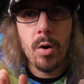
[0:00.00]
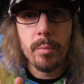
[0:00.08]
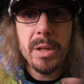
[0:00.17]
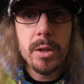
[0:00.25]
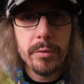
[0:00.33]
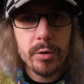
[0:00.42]
en
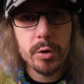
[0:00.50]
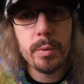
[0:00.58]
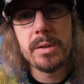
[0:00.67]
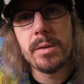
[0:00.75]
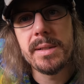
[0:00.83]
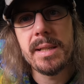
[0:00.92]

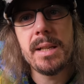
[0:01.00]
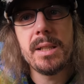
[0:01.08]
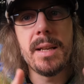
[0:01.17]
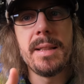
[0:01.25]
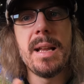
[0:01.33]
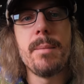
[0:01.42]

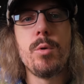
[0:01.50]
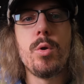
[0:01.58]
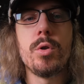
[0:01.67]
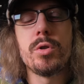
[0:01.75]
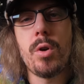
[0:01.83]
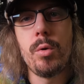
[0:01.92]
1965,
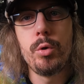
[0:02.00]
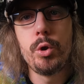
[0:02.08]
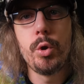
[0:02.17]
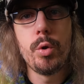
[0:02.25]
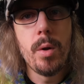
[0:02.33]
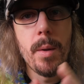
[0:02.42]
Namco sort le
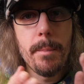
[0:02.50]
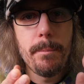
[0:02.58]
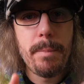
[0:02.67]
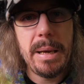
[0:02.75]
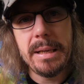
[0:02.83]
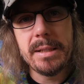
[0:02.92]
jeu
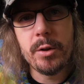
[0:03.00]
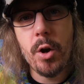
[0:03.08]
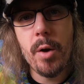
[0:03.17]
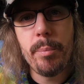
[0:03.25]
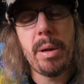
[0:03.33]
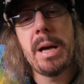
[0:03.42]

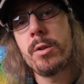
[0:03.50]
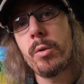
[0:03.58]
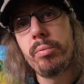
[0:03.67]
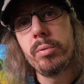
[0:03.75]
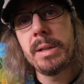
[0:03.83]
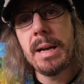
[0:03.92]
Periscope. Un an
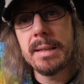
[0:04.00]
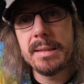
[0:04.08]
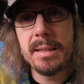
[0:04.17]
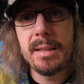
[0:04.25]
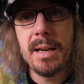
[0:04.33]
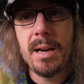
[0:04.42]
plus tard,
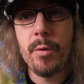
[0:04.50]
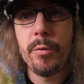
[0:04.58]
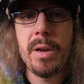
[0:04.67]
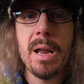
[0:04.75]
Sega en fait